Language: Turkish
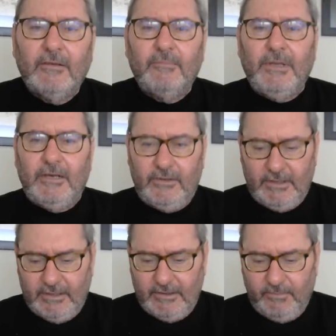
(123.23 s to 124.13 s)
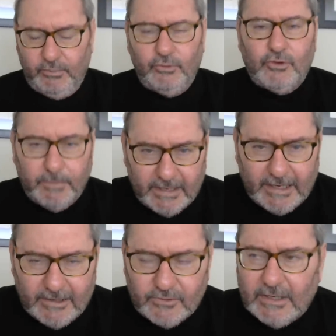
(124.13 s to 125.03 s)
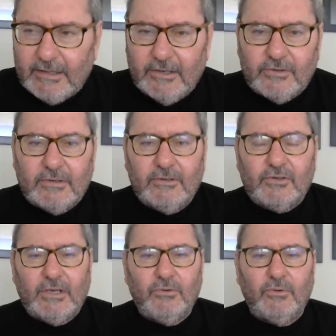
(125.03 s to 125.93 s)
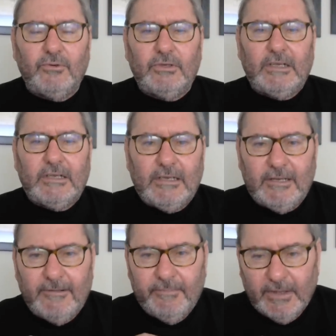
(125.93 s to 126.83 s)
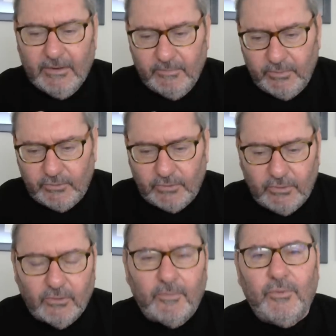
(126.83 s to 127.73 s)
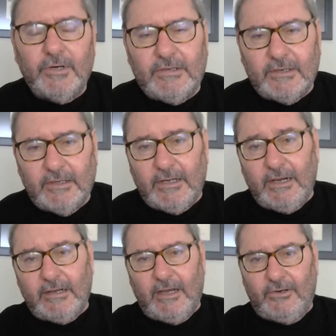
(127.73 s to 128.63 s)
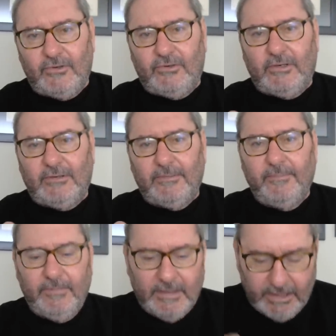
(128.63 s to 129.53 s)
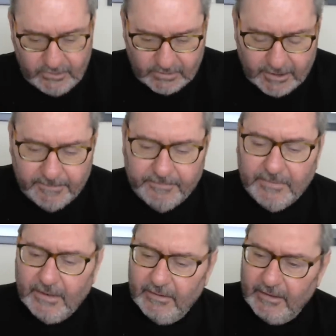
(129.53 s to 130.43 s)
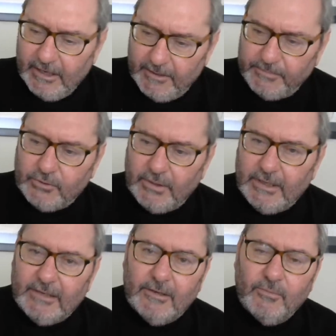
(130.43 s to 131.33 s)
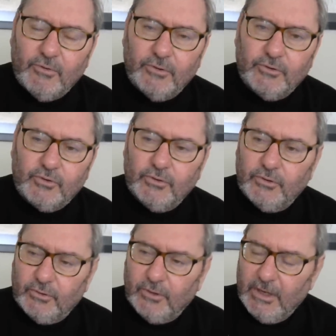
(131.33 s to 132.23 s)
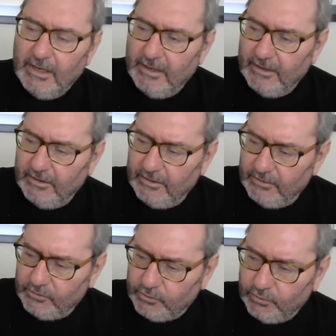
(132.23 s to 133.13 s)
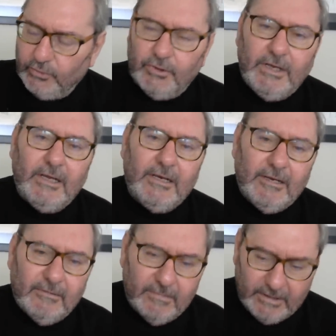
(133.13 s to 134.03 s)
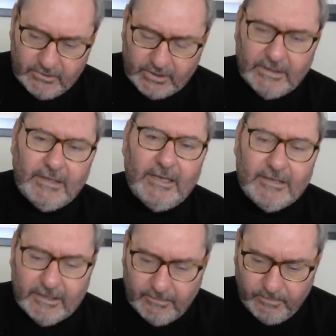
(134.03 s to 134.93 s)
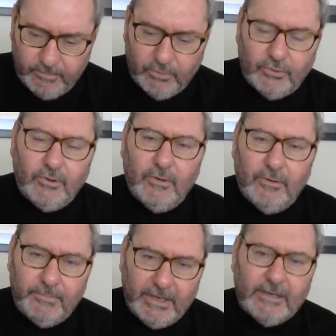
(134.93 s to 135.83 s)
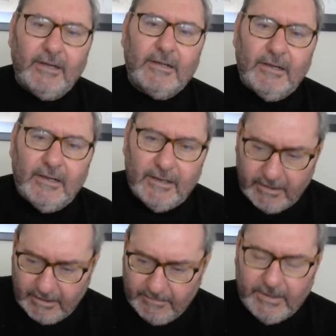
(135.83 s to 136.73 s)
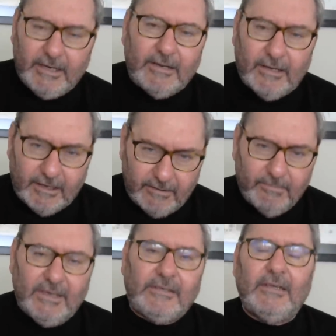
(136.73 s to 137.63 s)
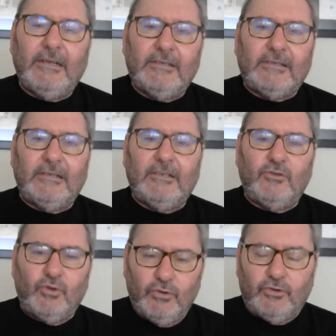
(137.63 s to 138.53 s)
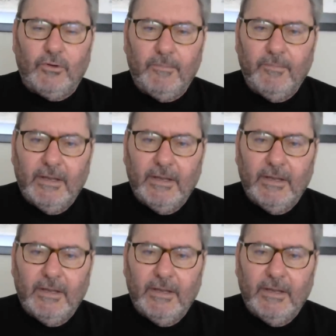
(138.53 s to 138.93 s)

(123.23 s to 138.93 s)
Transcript: bir e, buluşma gerçekleştireceği yolundaki bütün o politikalara karşı çıktı. Niçin? Hep söylediğim konu şuydu. Suriye'nin içindeki bu PKK-Amerika meselesini çözüm